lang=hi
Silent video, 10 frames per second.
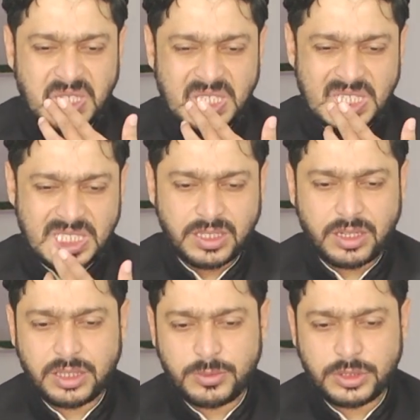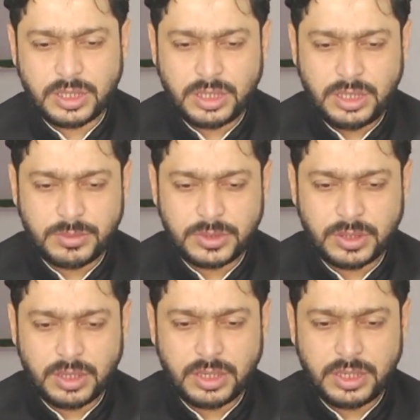ईदिन सरातलमस्तकीम
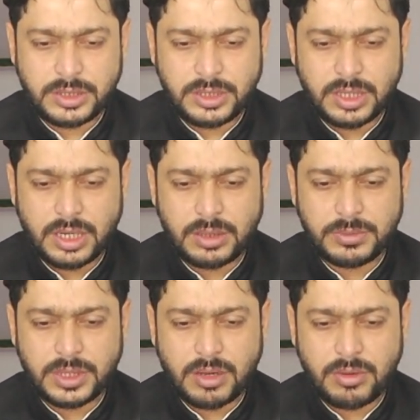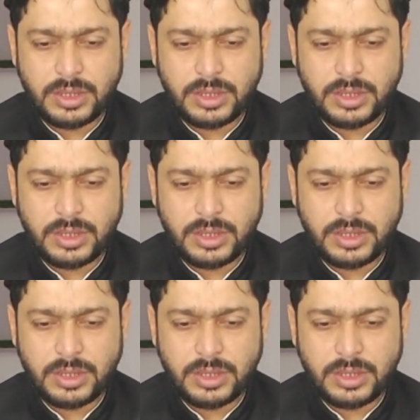सरातलज़ीना अनमता